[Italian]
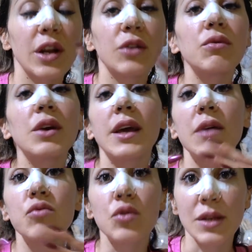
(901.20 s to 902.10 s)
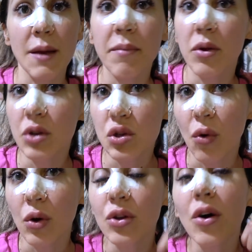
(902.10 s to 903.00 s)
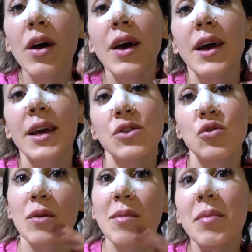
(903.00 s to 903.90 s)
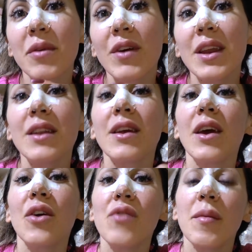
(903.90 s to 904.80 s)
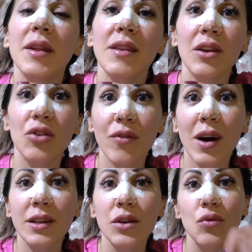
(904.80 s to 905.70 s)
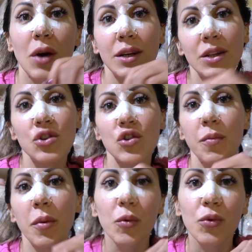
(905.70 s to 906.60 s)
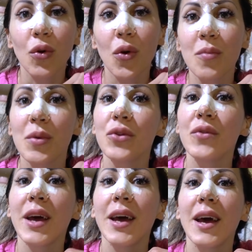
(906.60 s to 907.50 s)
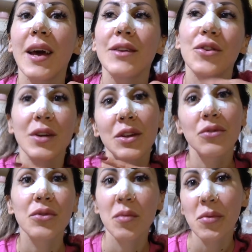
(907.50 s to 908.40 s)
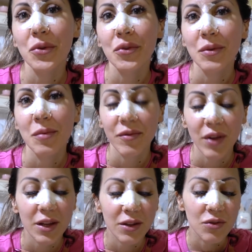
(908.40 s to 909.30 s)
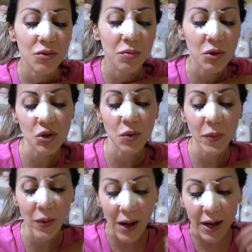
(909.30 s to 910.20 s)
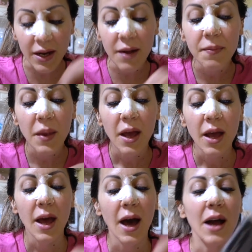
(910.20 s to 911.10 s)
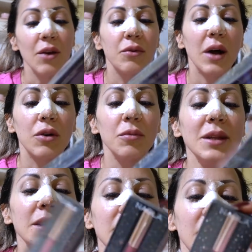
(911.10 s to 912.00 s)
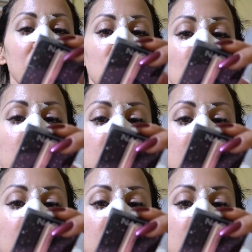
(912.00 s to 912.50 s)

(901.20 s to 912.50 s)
dei trucchi che uso sempre o di solito che sono i miei preferiti e ovviamente li trovate su caritashop.com dove trovate tutti i miei prodotti preferiti sul mio shop online allora come tinte mi sono